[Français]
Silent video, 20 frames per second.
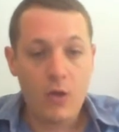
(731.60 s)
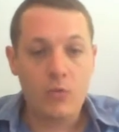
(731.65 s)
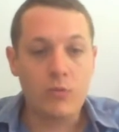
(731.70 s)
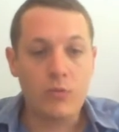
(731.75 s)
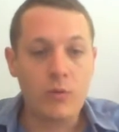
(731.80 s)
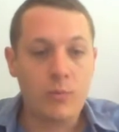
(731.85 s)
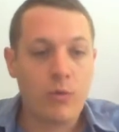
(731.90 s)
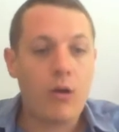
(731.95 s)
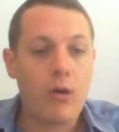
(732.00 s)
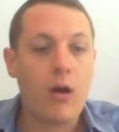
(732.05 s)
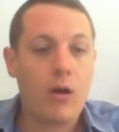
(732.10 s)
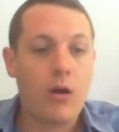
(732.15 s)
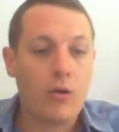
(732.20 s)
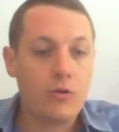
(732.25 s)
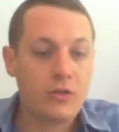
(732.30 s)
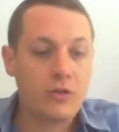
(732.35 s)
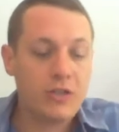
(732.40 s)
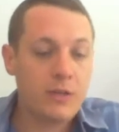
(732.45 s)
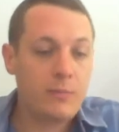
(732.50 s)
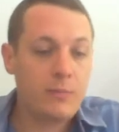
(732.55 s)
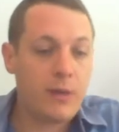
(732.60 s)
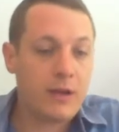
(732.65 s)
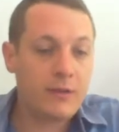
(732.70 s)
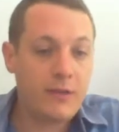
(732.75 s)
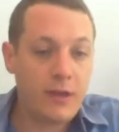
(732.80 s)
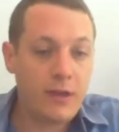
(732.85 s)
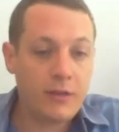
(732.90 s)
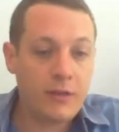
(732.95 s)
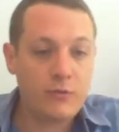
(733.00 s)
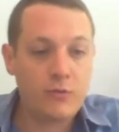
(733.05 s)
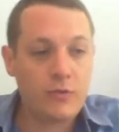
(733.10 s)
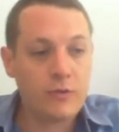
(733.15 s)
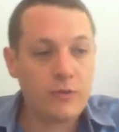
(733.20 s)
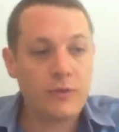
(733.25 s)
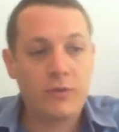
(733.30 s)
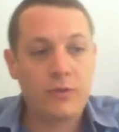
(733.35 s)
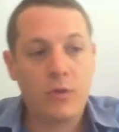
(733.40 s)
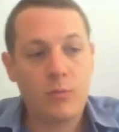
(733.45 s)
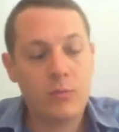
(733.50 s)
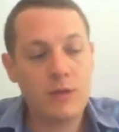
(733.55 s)
où il prend un rocher par terre tout en
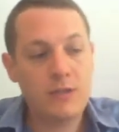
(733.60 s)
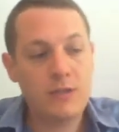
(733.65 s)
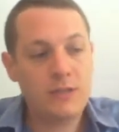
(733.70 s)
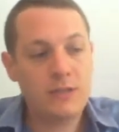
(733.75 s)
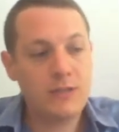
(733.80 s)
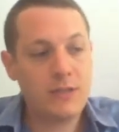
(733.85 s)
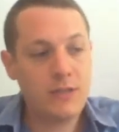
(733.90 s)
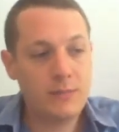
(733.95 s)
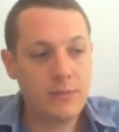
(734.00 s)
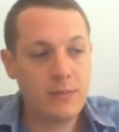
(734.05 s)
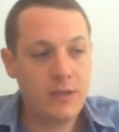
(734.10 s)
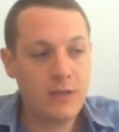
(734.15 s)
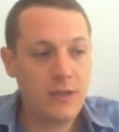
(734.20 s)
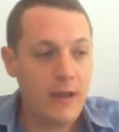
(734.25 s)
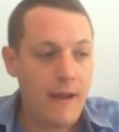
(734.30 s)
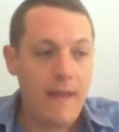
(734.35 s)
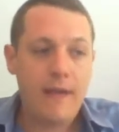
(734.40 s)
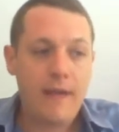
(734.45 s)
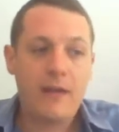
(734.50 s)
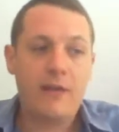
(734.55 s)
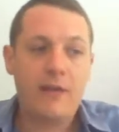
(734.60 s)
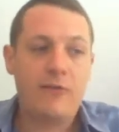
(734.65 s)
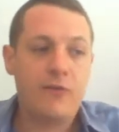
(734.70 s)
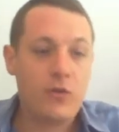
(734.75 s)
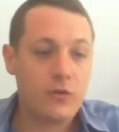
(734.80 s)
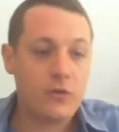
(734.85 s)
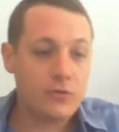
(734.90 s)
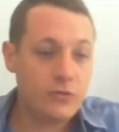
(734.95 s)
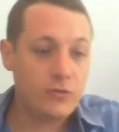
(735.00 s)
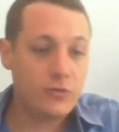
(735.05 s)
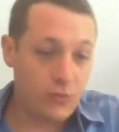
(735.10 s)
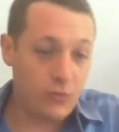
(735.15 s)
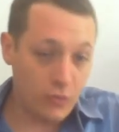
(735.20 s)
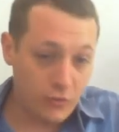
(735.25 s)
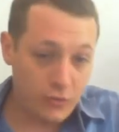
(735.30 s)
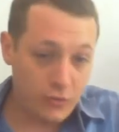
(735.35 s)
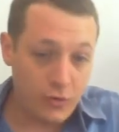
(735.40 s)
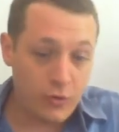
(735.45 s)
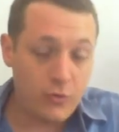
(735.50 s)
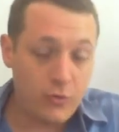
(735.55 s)
étant blessé, mais la force que
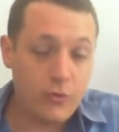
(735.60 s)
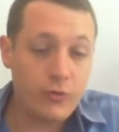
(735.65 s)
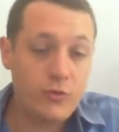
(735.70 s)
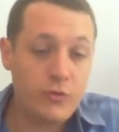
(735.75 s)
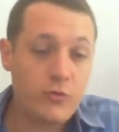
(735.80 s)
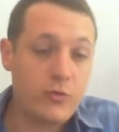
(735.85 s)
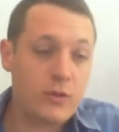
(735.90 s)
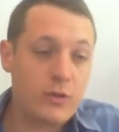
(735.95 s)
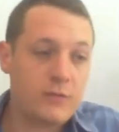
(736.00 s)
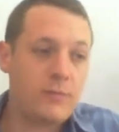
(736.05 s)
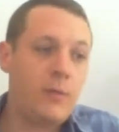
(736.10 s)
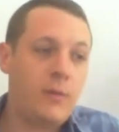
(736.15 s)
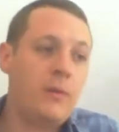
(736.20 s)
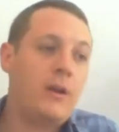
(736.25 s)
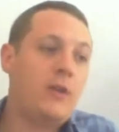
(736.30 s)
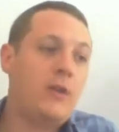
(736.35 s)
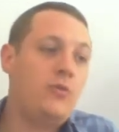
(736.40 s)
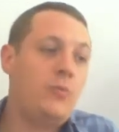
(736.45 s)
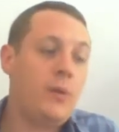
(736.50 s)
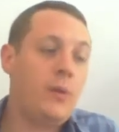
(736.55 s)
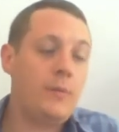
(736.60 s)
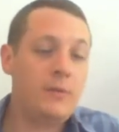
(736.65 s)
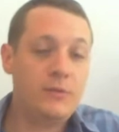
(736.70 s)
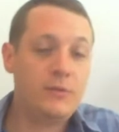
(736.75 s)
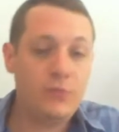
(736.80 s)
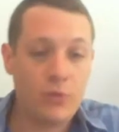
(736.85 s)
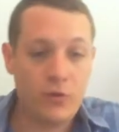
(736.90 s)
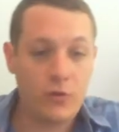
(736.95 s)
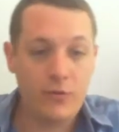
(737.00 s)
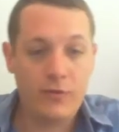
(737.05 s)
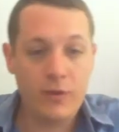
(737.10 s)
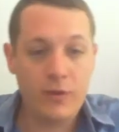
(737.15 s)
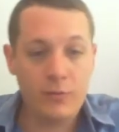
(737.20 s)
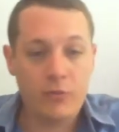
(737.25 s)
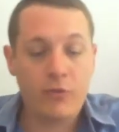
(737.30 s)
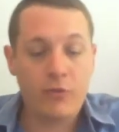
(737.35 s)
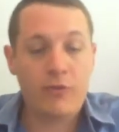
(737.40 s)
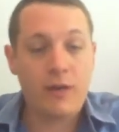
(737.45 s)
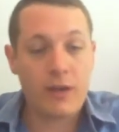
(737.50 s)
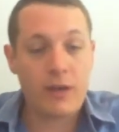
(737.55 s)
lui donne le dieu à ce moment-là lui permet de se relever
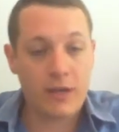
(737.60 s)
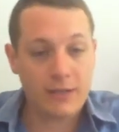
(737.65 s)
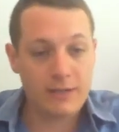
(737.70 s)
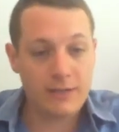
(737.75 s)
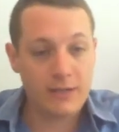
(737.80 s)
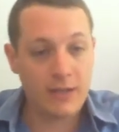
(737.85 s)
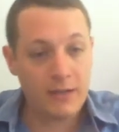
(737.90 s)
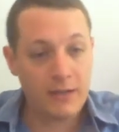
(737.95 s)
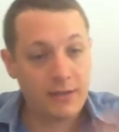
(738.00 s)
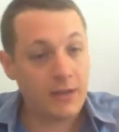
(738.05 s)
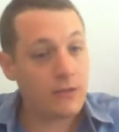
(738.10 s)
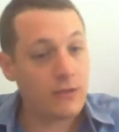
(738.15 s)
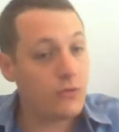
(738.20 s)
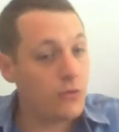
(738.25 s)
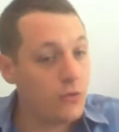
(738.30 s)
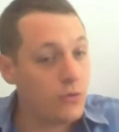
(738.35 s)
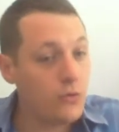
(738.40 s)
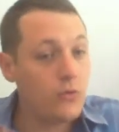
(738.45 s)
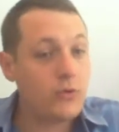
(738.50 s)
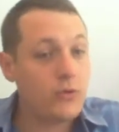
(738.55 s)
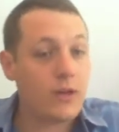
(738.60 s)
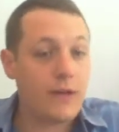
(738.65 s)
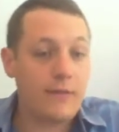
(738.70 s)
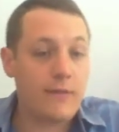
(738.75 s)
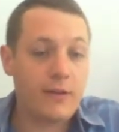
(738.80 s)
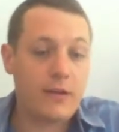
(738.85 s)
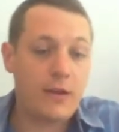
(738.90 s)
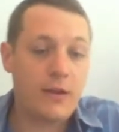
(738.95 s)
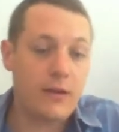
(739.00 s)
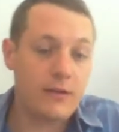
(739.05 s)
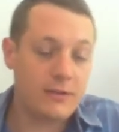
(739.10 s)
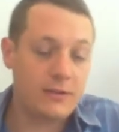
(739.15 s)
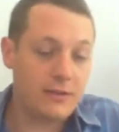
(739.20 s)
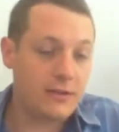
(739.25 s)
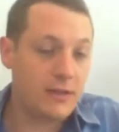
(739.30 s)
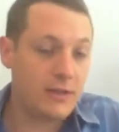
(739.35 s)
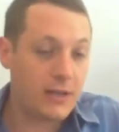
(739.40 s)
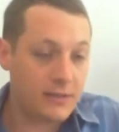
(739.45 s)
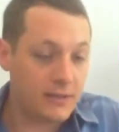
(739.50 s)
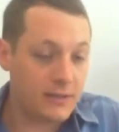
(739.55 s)
pour fracasser la tête de l'autre avec un, etc.
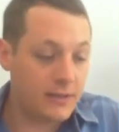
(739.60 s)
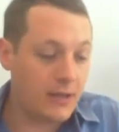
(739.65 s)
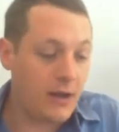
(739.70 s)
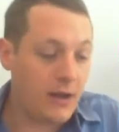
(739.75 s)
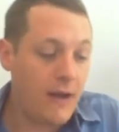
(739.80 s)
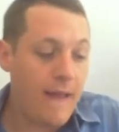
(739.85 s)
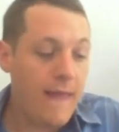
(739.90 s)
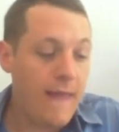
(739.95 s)
etc.